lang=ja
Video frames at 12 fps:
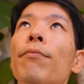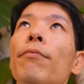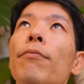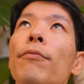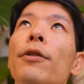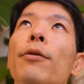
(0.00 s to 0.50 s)

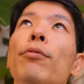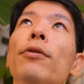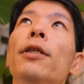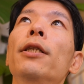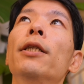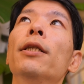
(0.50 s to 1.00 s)
自分
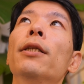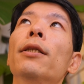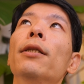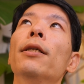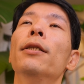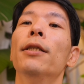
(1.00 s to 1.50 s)
自
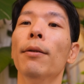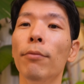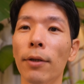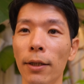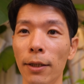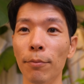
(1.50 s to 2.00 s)
身で全部
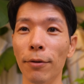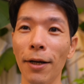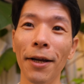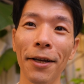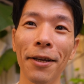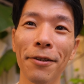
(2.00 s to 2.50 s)
が全部
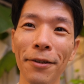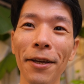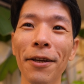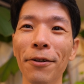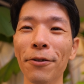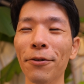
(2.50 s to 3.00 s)
解決で
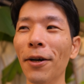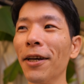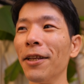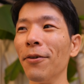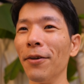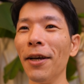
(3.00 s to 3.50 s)
きるわけ
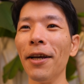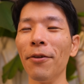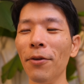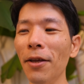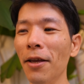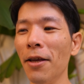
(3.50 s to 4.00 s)
ではない
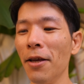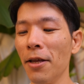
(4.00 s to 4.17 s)
ので、